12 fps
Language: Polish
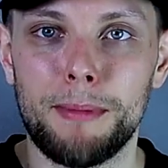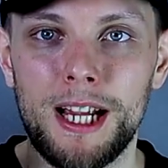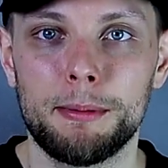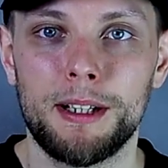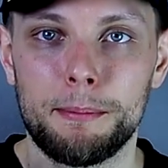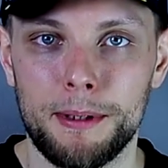
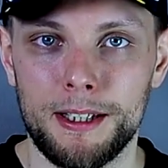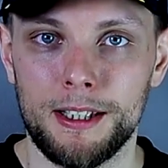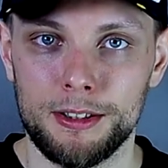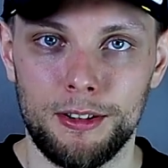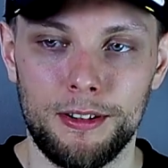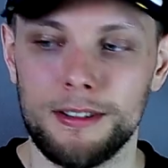Mike powinien
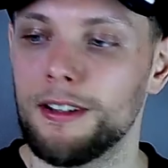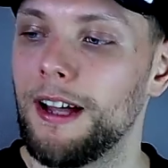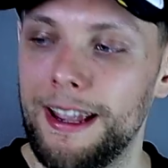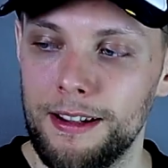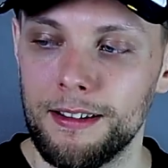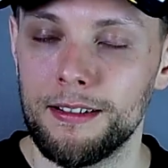powiedzieć,
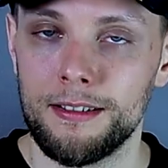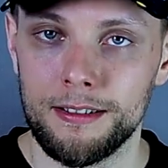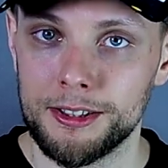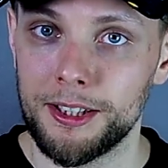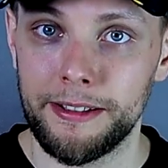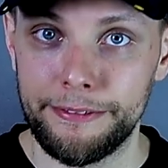ej,
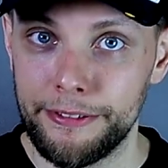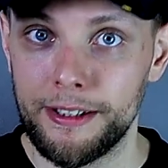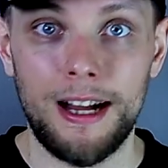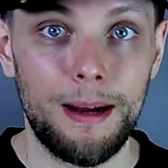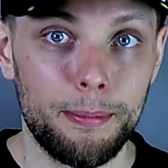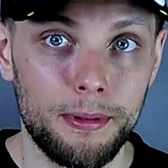shut the fuck
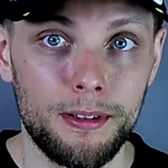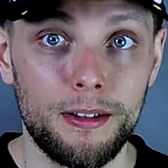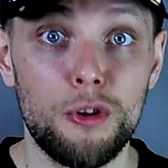up,